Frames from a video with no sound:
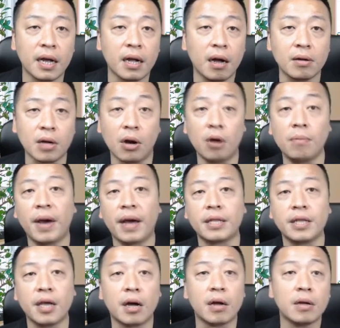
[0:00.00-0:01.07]
高赶快卖
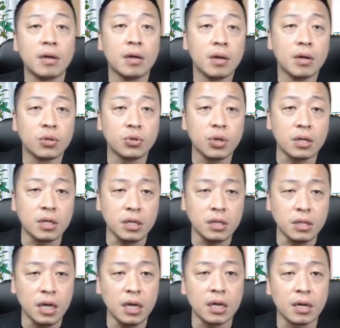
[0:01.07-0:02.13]
掉。所以
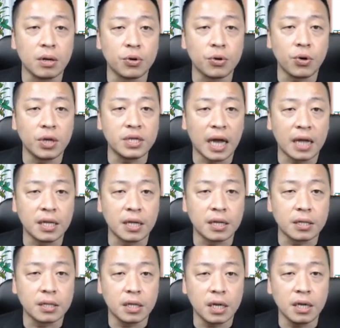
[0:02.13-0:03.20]
第一个，我们观察点
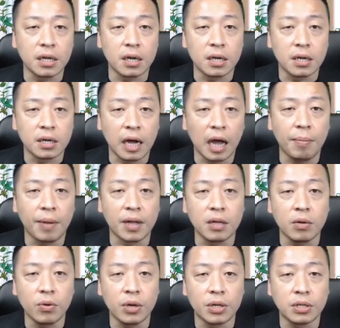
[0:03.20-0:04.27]
这一个开盘的
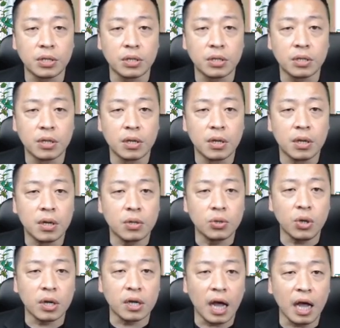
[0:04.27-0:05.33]
位置。
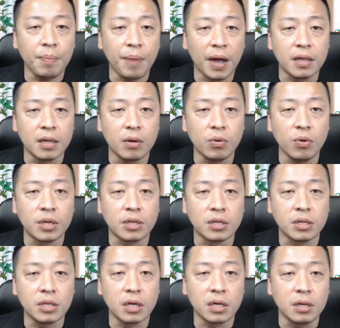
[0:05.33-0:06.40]
所以开盘的位置，
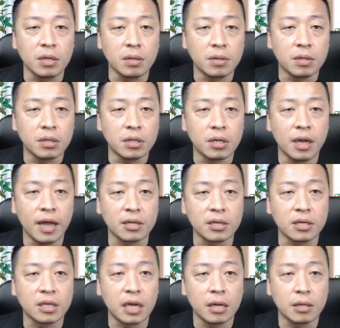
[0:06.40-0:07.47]
这里是量
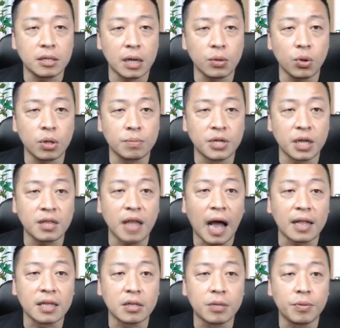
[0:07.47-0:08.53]
是相相对比较大
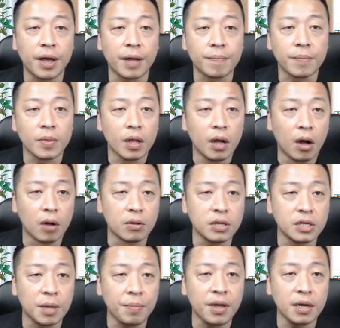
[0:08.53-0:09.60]
的，对不对？哦，那
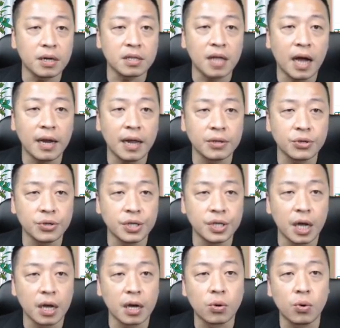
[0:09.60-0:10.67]
前面一个大量就是
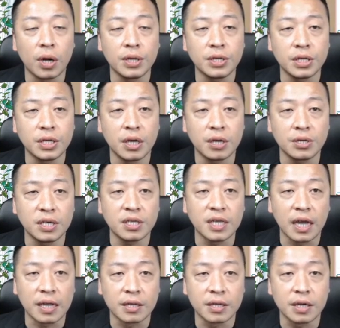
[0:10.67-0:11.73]
这个安基金要进
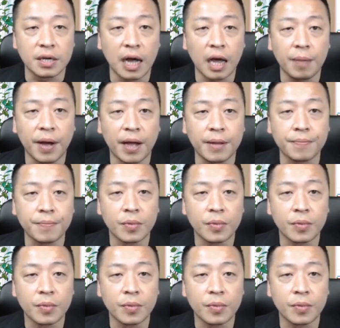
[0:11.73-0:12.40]
场的这个开盘。